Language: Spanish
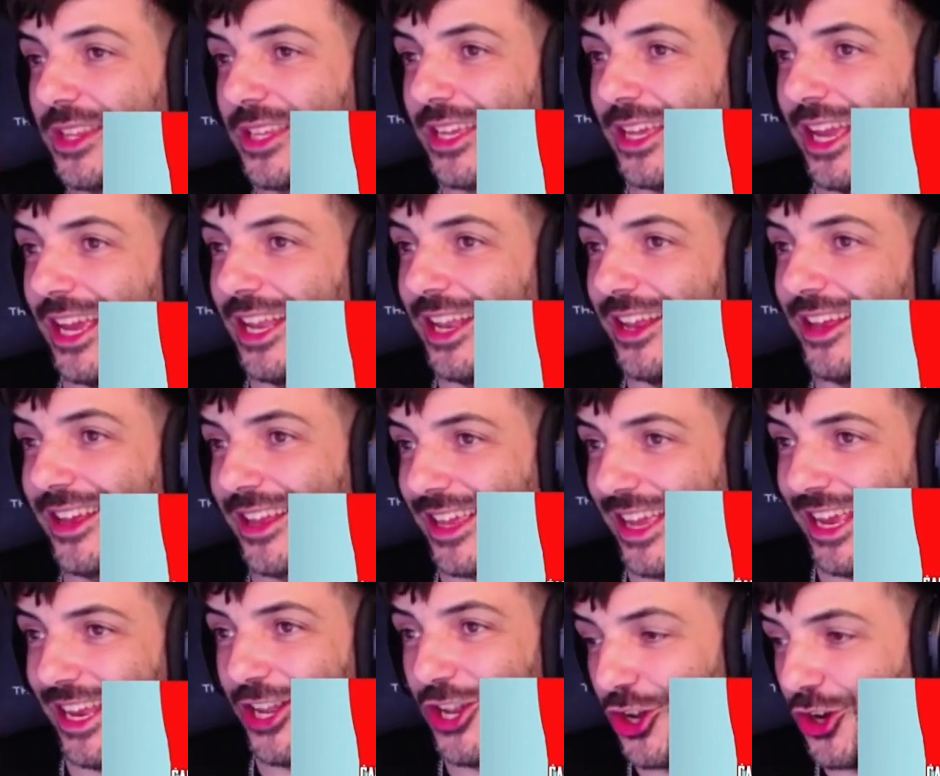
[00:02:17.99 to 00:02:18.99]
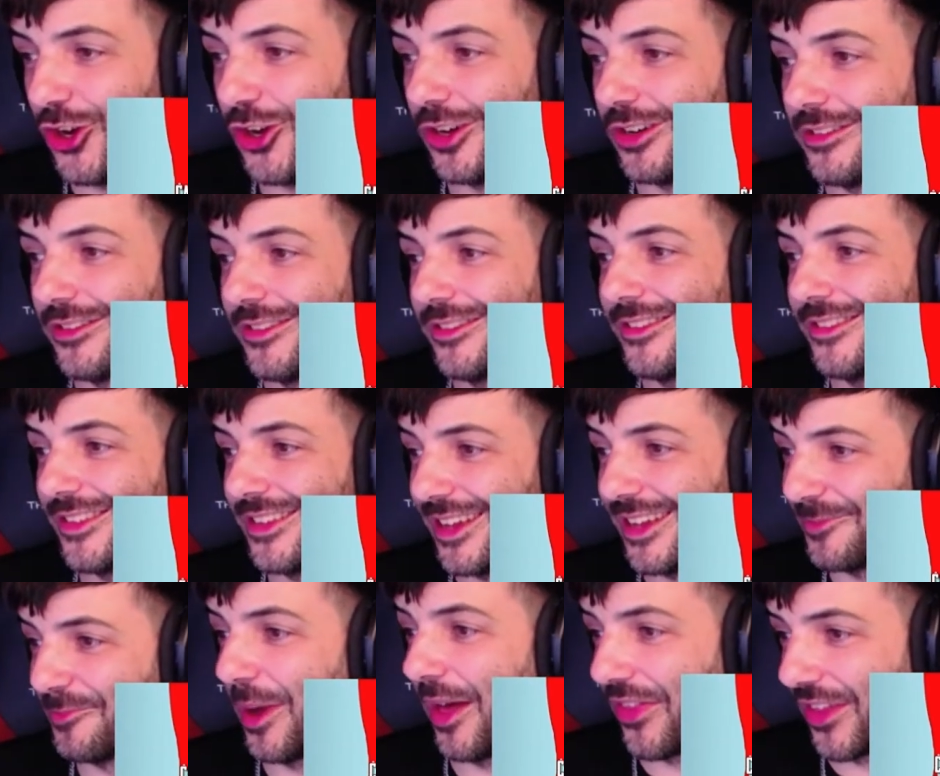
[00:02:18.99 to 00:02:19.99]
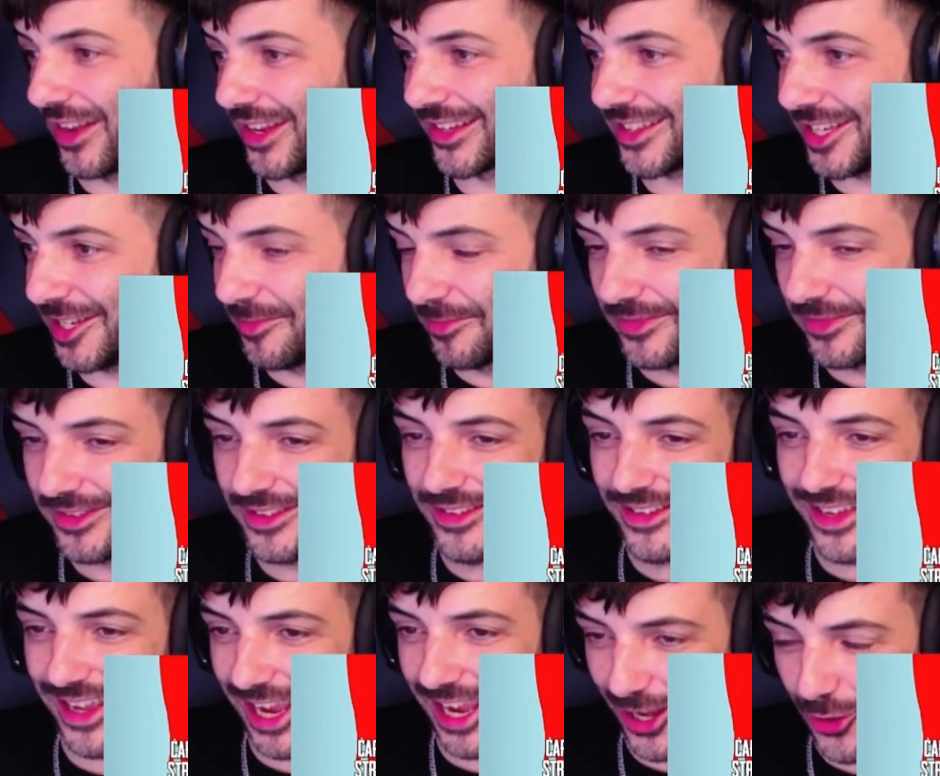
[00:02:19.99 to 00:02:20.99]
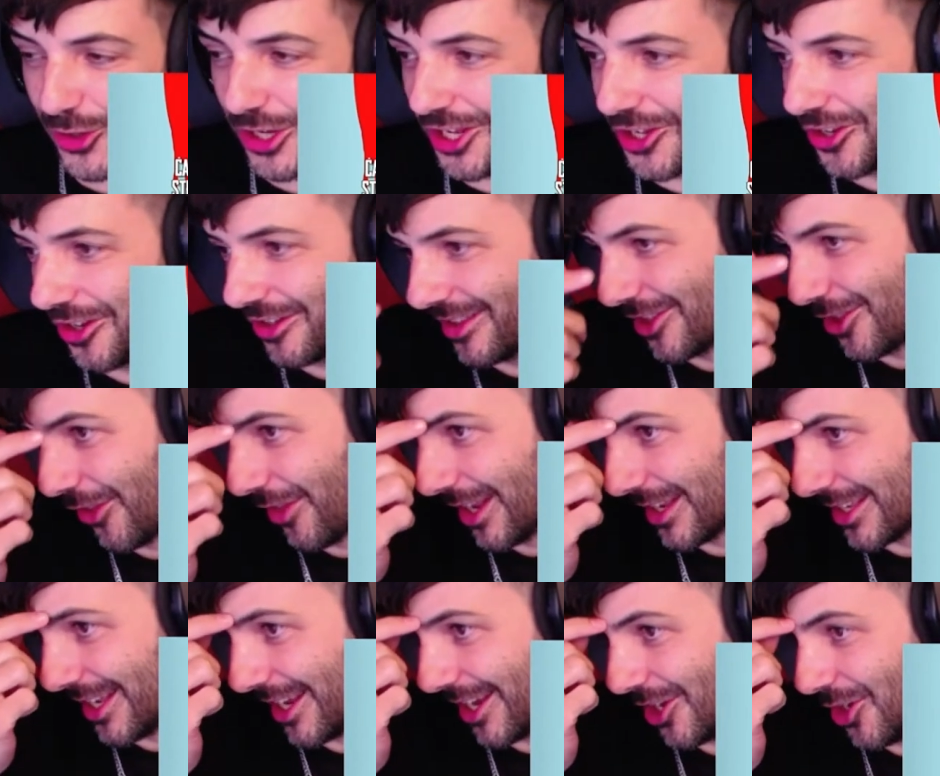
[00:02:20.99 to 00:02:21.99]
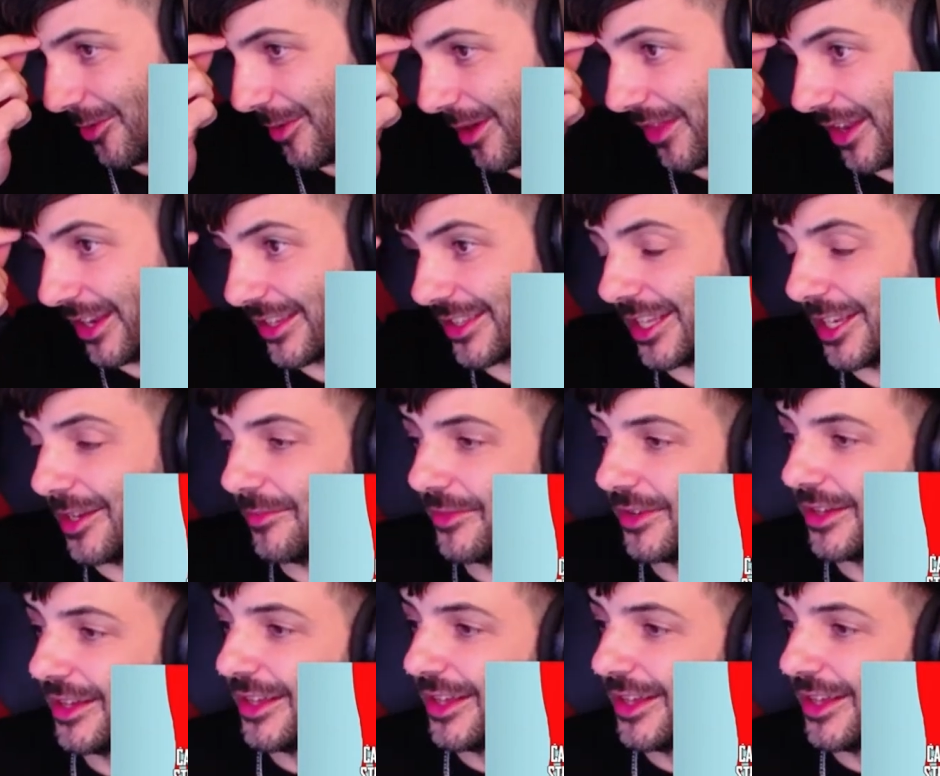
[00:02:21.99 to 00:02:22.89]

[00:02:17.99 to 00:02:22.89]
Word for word: que no va a hacer stream el único de toda la serie que no va a hacer stream.